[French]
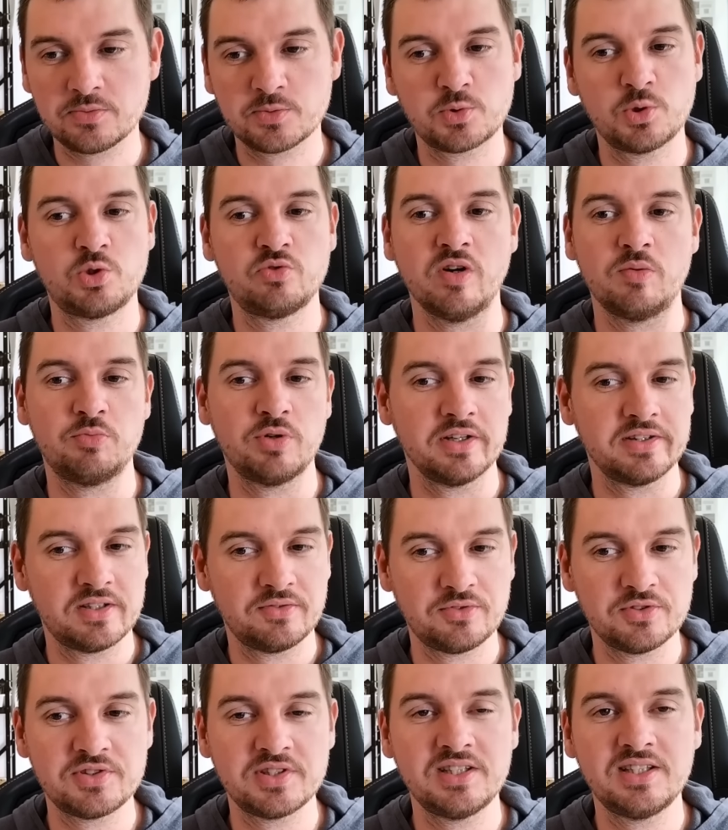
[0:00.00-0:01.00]
parce que tu vas pouvoir
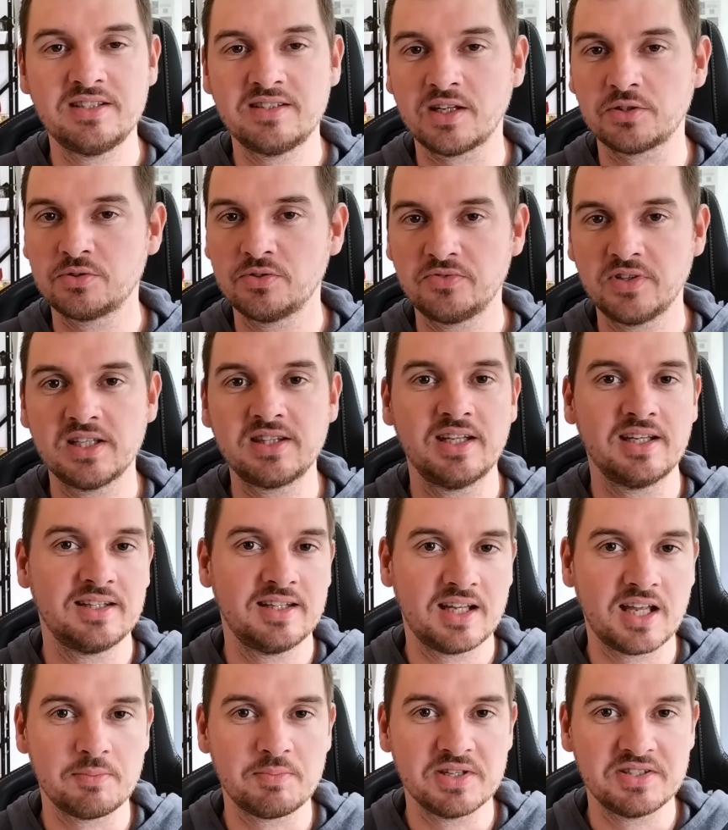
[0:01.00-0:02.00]
défausser des artefacts avec des
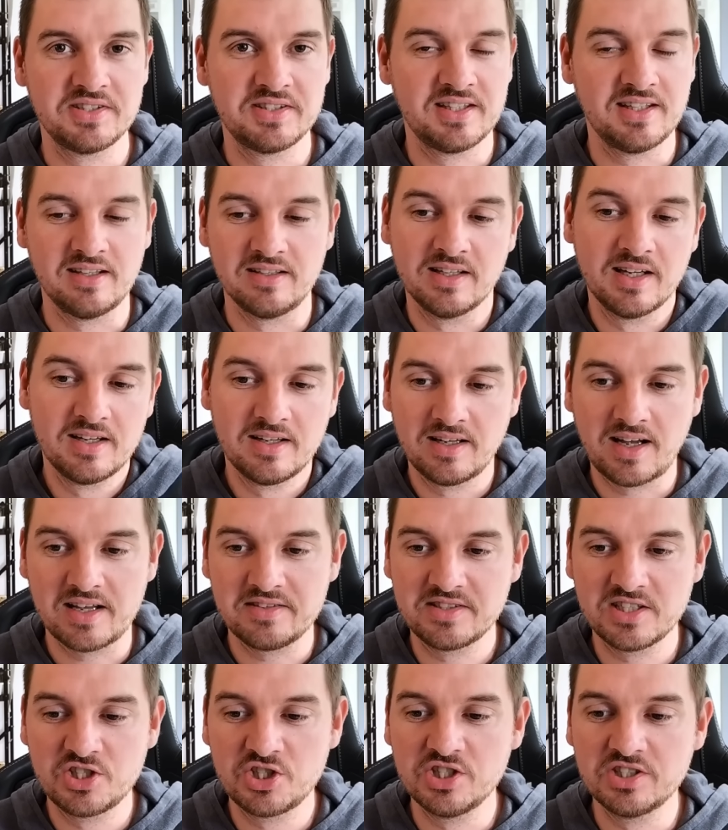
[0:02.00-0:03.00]
capacités
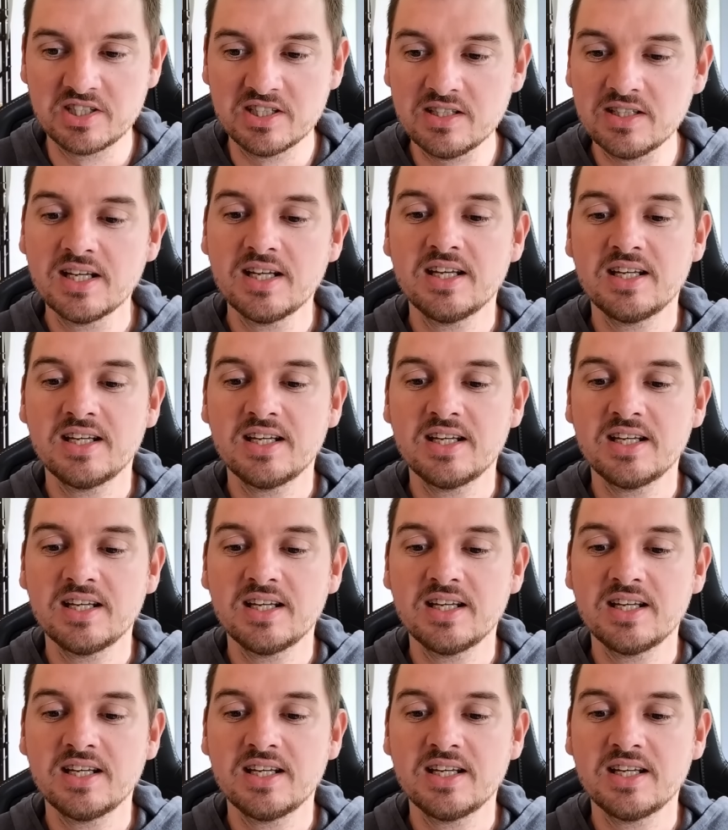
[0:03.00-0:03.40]
assez cheatées.